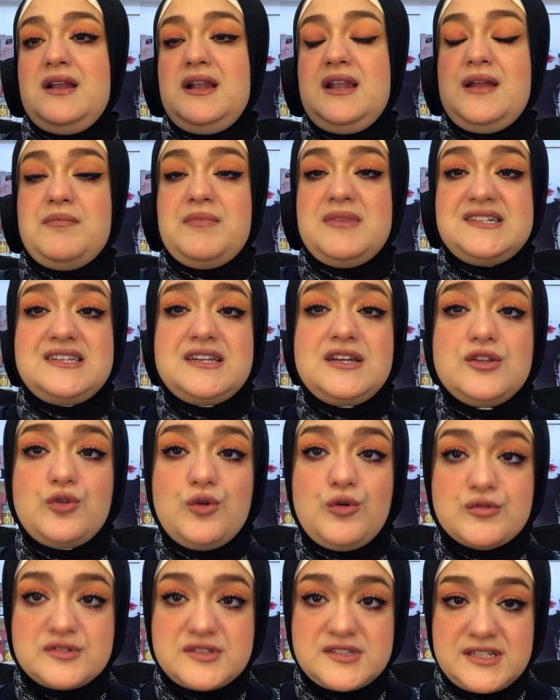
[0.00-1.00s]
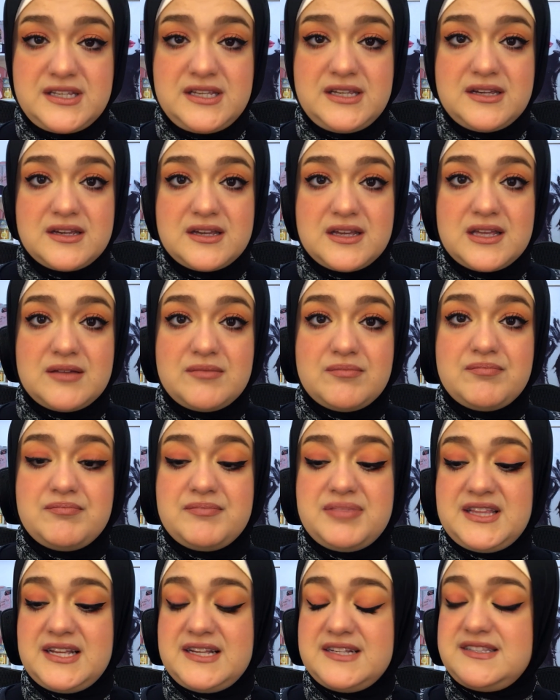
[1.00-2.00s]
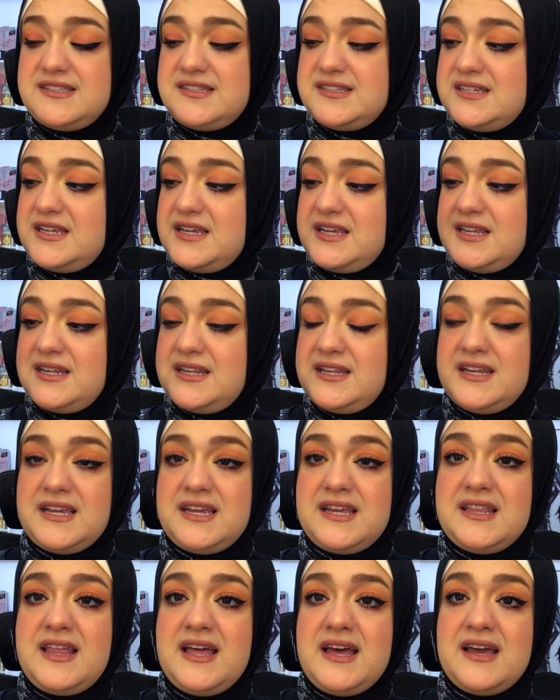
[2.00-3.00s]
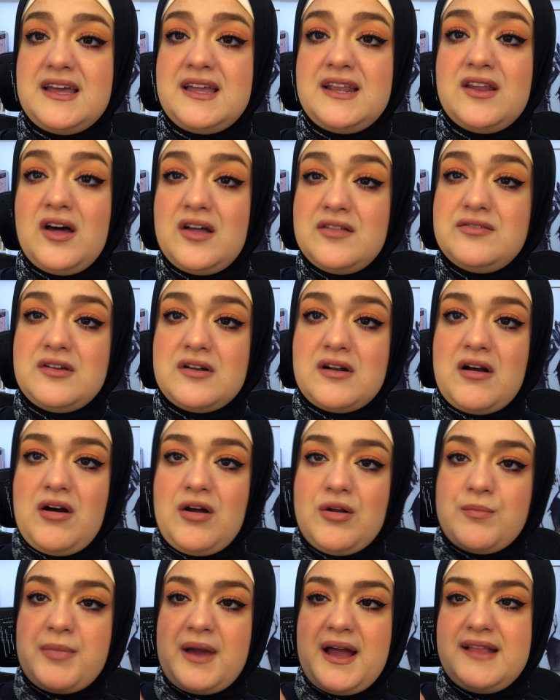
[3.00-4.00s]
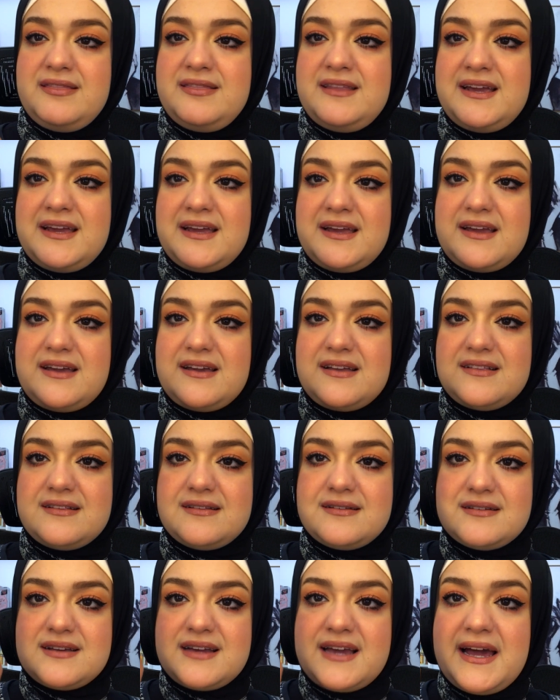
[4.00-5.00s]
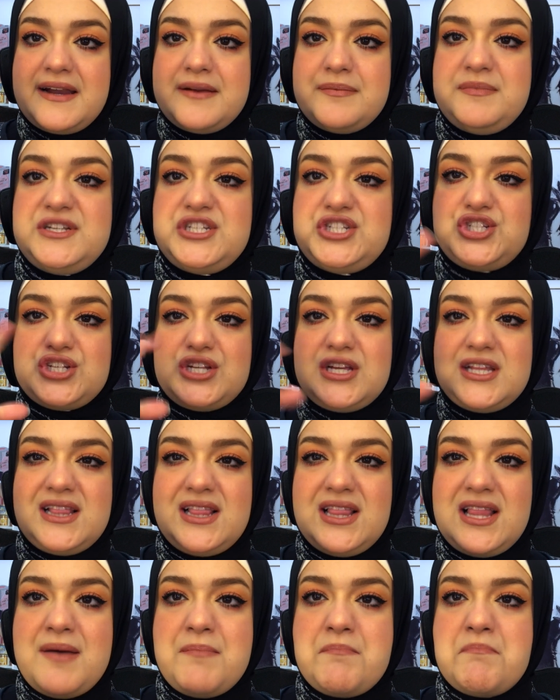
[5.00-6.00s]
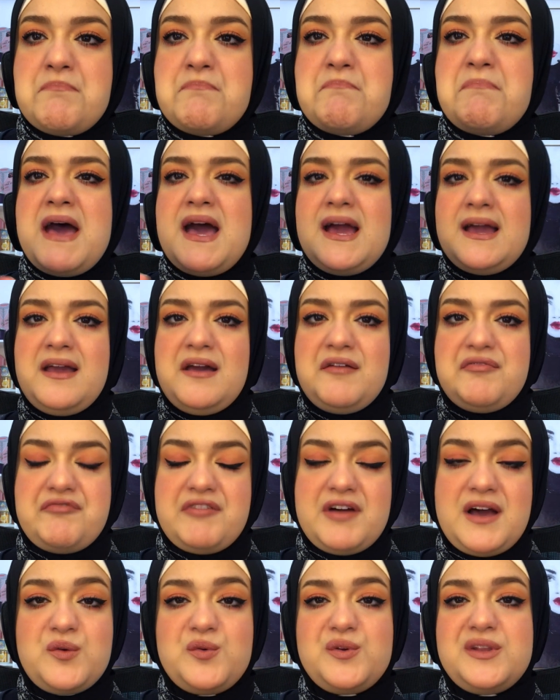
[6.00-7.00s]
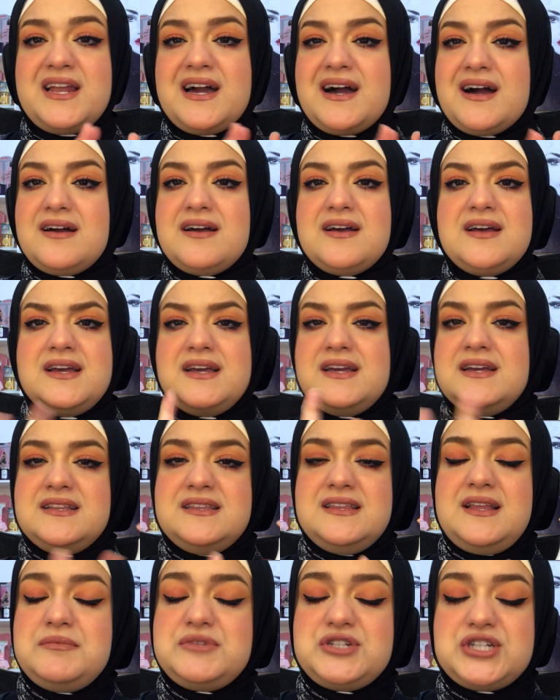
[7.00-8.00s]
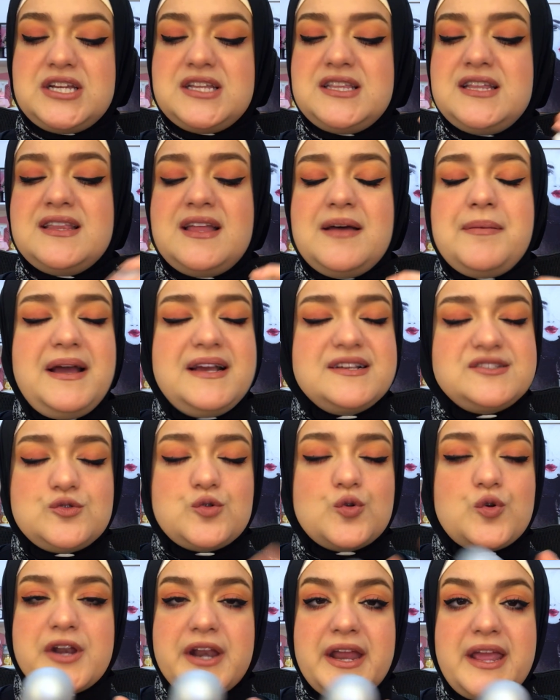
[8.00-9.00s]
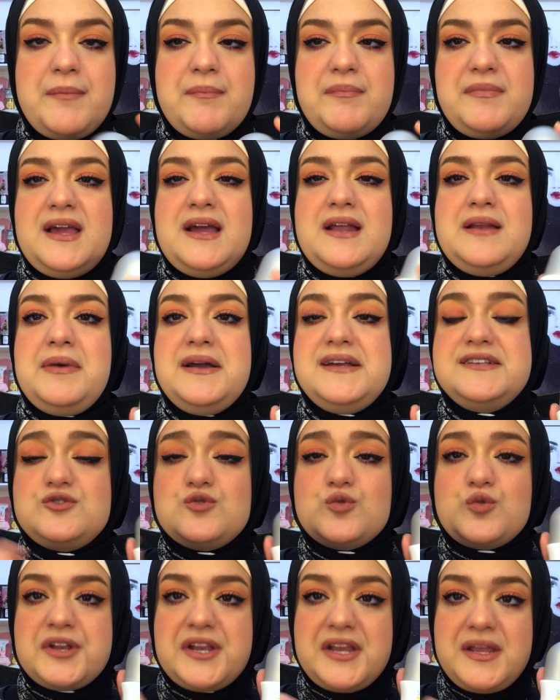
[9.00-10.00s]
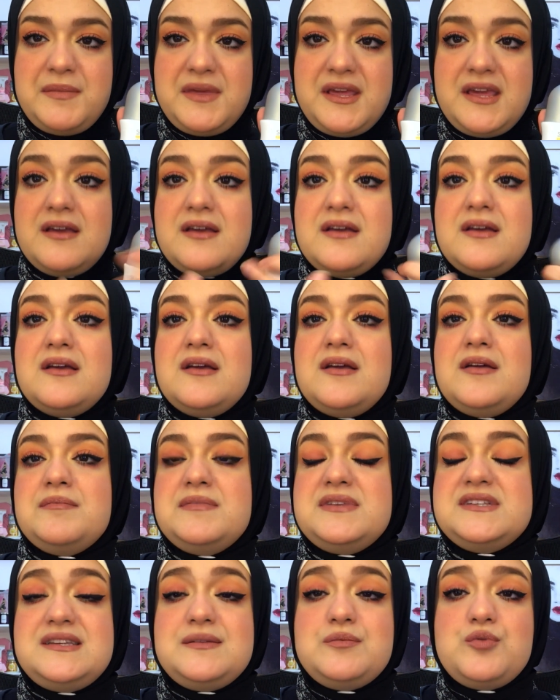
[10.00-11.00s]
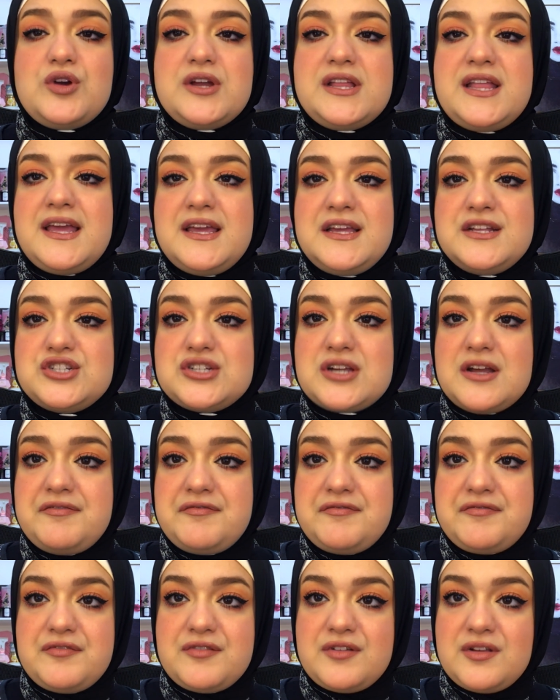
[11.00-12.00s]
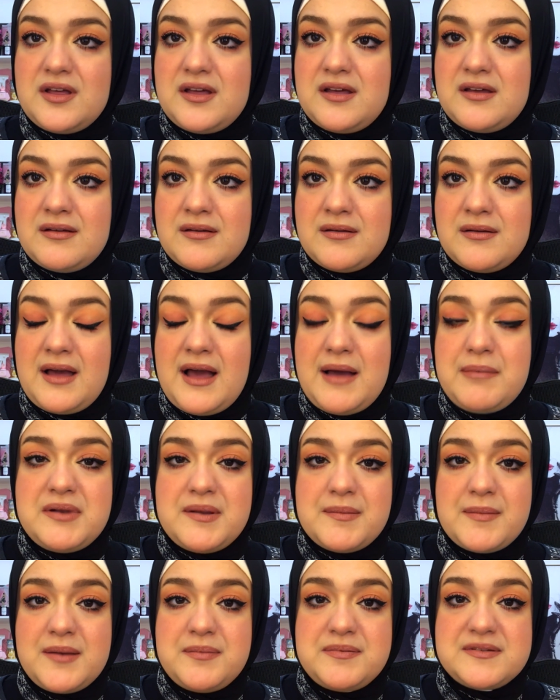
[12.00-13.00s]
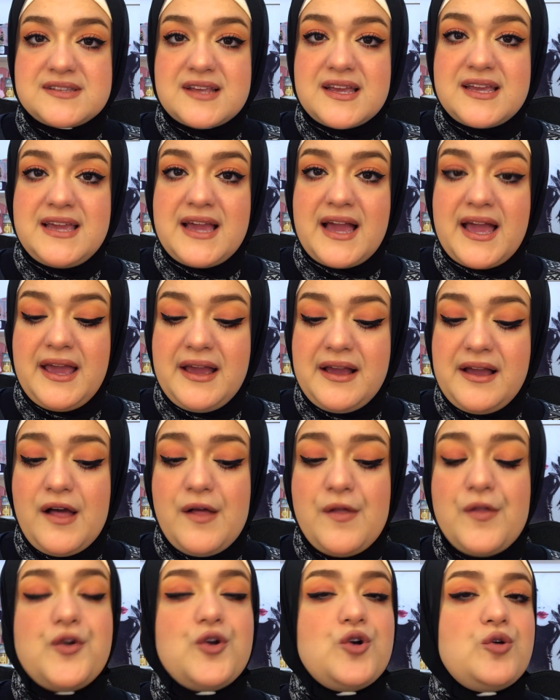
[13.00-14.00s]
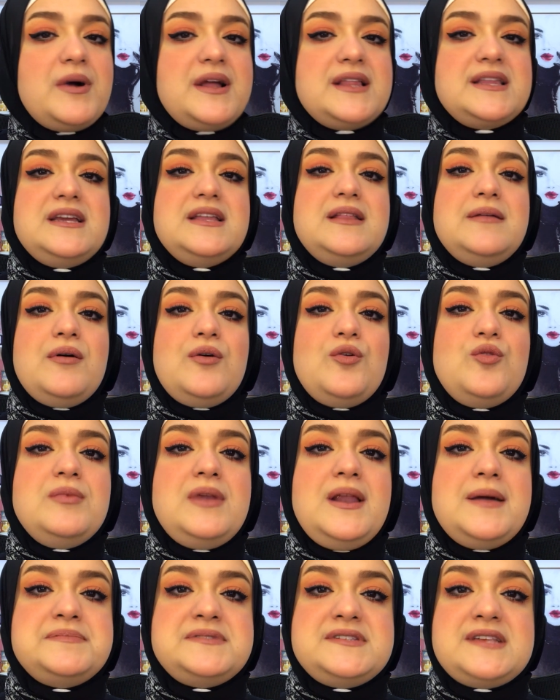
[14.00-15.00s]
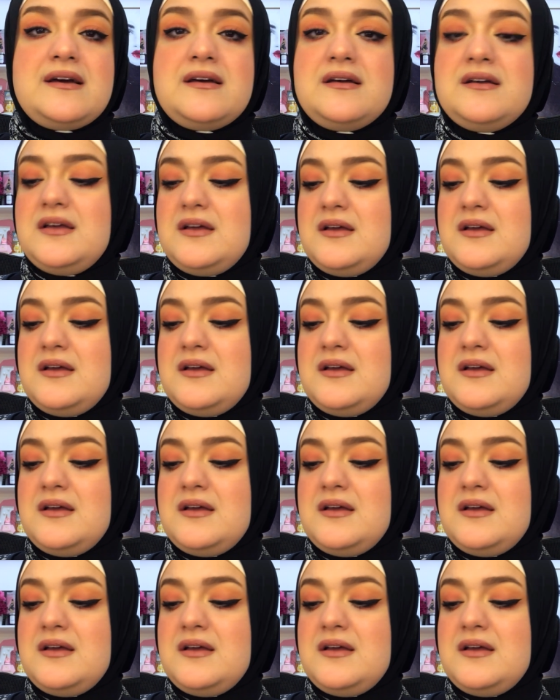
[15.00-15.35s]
لما تيجي تحطيه بتحسي ان كده الاندر ارم عندك كرمش اتلم بقى جاف قوي لا ده مش كده ده بحسه كريم يعني بحسه كريمي بسيبه كده ينشف أه قبل ما البس اي حاجه وبعد كده بقوم لابسه